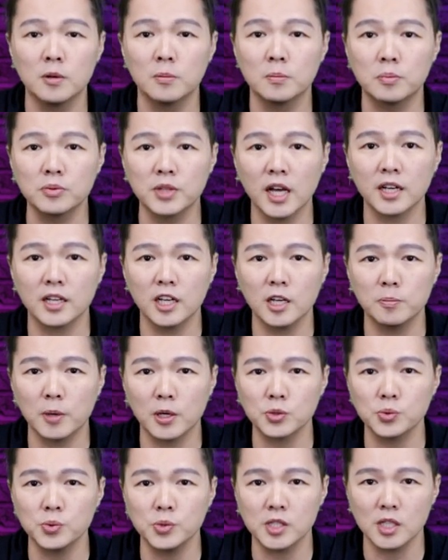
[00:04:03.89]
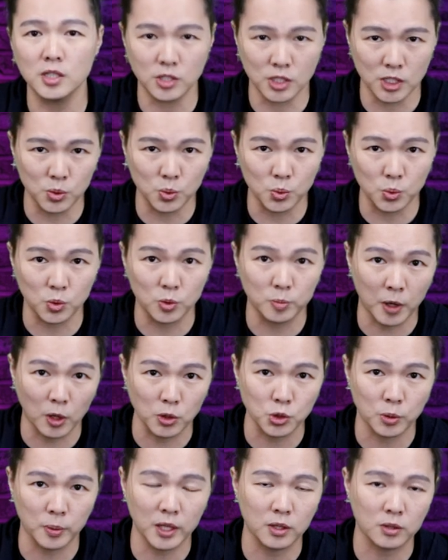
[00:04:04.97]
不但可以帮助一间基督徒保
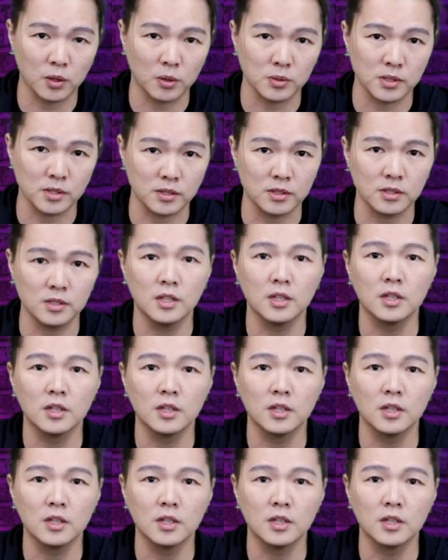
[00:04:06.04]
守派的公司，